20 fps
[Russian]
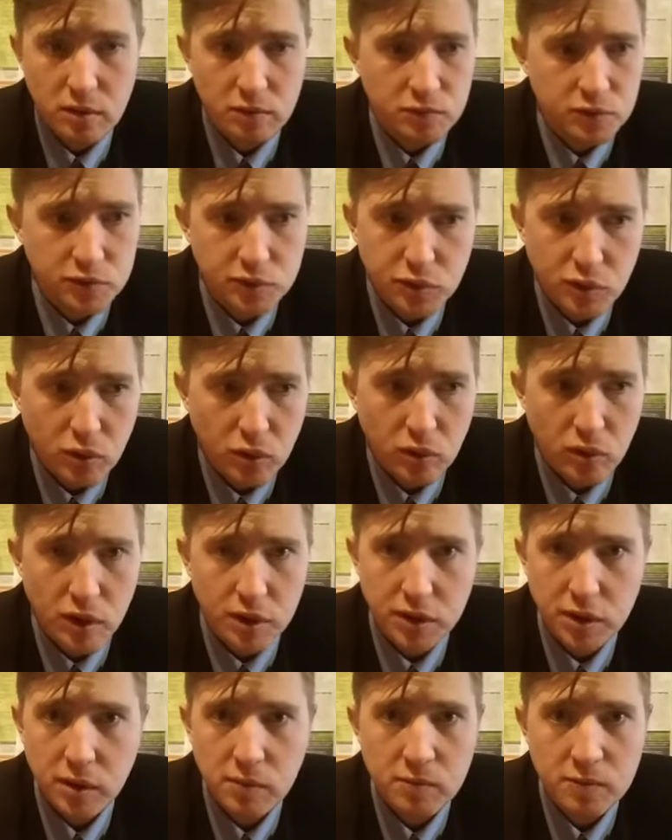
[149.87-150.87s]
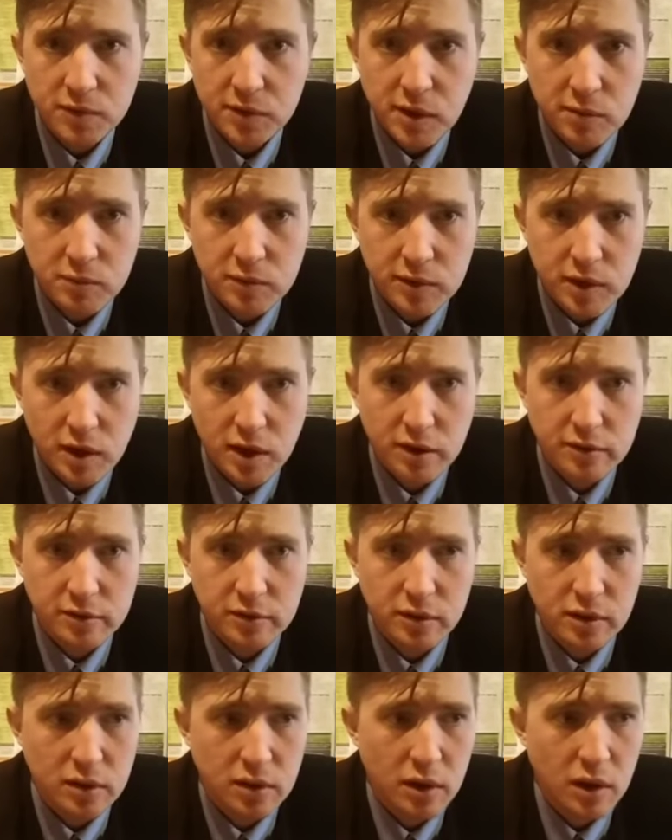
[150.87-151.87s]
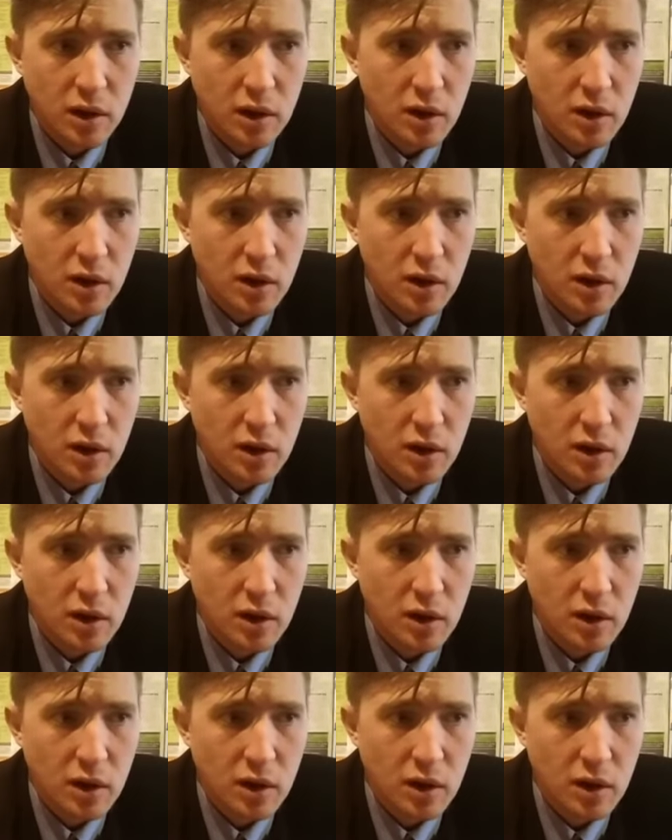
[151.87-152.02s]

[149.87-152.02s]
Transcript: Все, это им всем сказано.